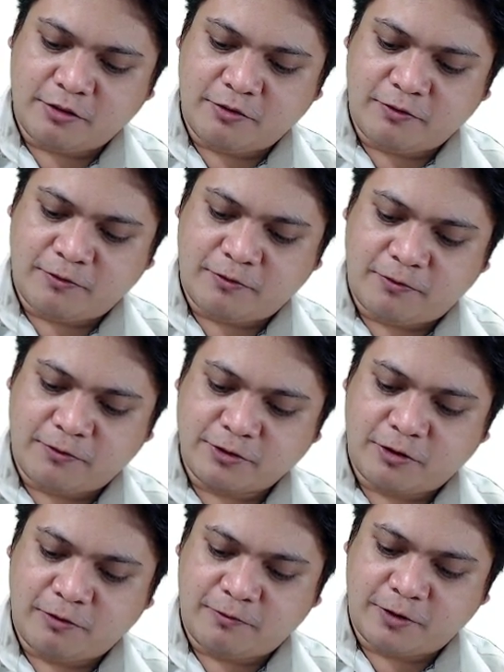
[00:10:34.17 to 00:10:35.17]
to
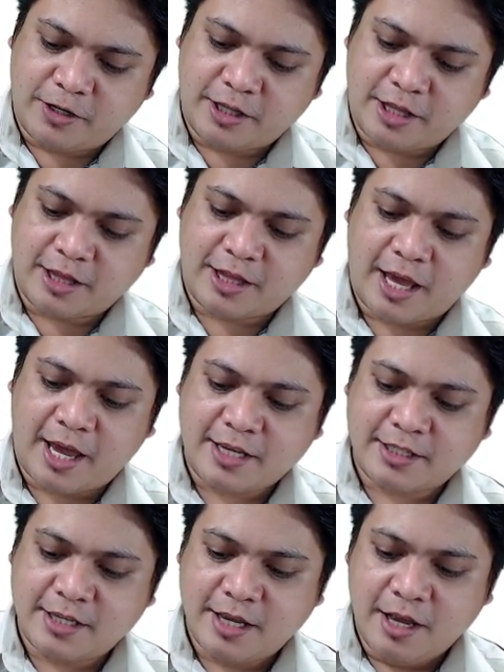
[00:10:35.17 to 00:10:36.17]
solve for the theta x,